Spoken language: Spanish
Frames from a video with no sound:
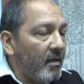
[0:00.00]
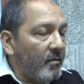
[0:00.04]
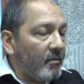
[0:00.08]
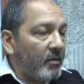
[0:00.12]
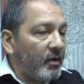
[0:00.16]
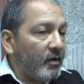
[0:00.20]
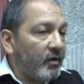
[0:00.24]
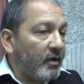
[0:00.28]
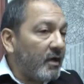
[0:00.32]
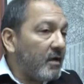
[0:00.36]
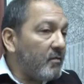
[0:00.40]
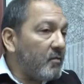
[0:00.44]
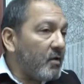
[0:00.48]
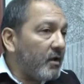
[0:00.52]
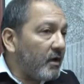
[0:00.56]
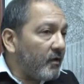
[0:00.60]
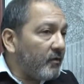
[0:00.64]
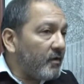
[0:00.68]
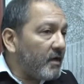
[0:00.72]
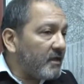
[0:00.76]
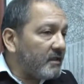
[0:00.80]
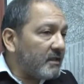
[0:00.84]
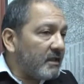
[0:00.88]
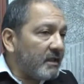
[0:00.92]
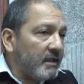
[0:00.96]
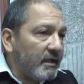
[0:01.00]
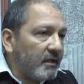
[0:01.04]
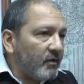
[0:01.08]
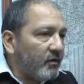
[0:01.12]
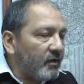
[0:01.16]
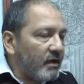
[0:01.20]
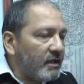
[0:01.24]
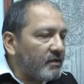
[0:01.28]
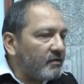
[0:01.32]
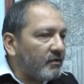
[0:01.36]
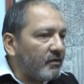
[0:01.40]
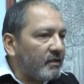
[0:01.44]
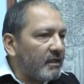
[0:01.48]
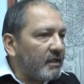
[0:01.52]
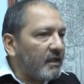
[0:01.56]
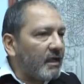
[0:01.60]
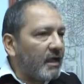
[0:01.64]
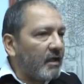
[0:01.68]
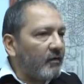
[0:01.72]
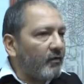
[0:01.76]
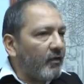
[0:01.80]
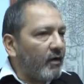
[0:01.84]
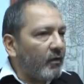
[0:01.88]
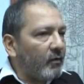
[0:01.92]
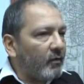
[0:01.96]
Pero creemos que no es así, creo que ellos tienen
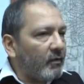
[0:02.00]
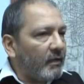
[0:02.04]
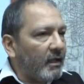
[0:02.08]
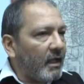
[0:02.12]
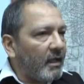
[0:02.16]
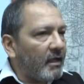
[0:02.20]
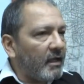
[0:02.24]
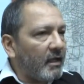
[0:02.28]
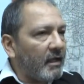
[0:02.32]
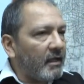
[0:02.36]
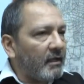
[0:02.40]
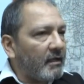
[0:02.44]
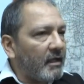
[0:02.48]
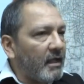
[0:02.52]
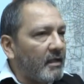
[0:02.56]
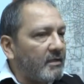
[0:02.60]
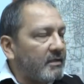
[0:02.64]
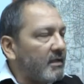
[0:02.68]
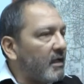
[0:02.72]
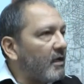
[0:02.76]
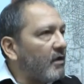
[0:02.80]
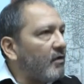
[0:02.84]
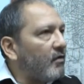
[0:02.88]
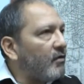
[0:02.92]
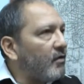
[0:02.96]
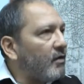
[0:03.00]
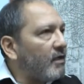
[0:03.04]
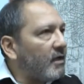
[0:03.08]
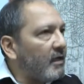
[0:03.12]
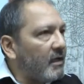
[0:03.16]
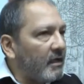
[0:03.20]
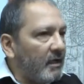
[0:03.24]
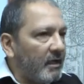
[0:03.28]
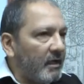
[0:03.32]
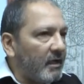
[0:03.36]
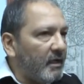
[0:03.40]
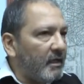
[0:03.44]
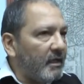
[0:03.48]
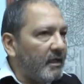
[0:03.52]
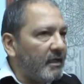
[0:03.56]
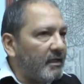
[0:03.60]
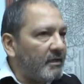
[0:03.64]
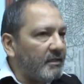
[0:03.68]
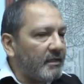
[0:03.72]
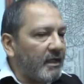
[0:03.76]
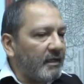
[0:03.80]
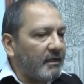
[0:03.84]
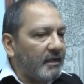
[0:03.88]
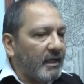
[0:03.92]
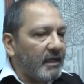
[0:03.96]
la facultad de, hacerlo y,
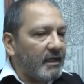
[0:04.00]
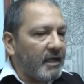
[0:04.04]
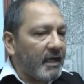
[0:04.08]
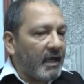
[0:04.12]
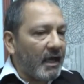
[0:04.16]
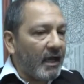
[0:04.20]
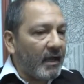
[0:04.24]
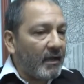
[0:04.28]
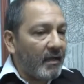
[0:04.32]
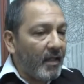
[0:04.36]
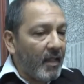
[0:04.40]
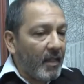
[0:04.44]
ya estaría.